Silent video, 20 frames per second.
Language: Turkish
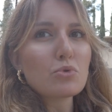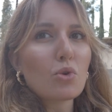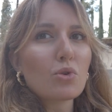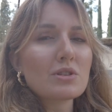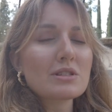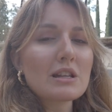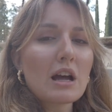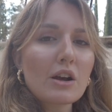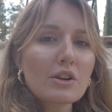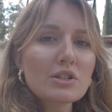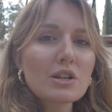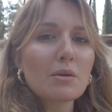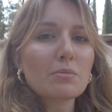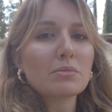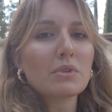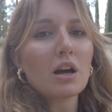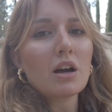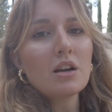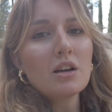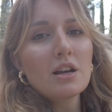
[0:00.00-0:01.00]
sonrasında
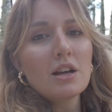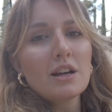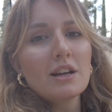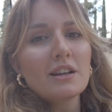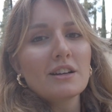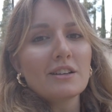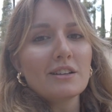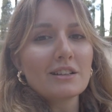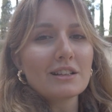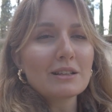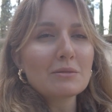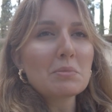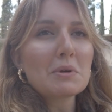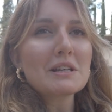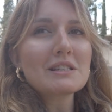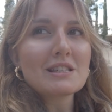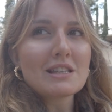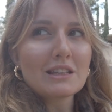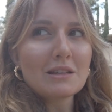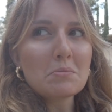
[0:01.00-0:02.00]
akşamda e,
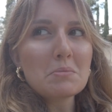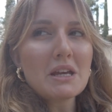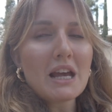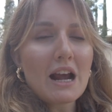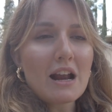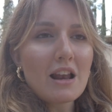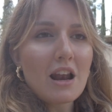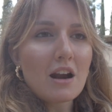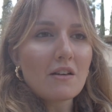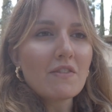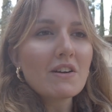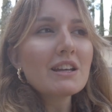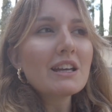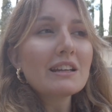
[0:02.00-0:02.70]
gitmek istediğim bir yerler var.